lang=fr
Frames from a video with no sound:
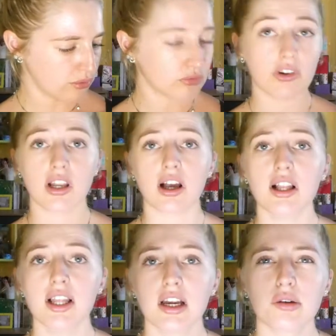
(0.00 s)
Donc voilà,
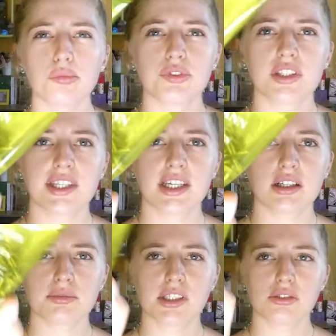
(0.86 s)
un petit thé
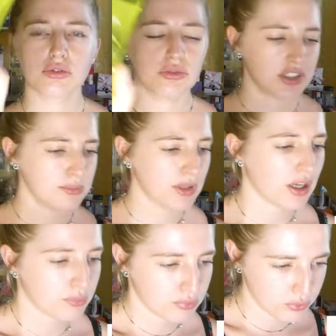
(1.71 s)
comme ça, celui-ci m'a
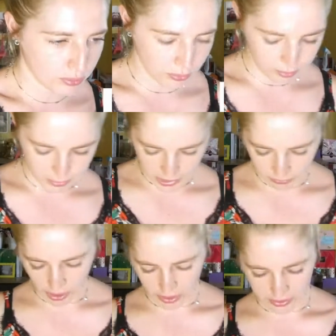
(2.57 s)
l'air plutôt bon, mais
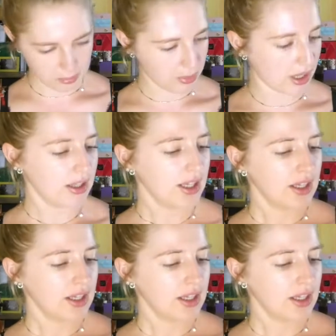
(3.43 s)
voilà, c'est pas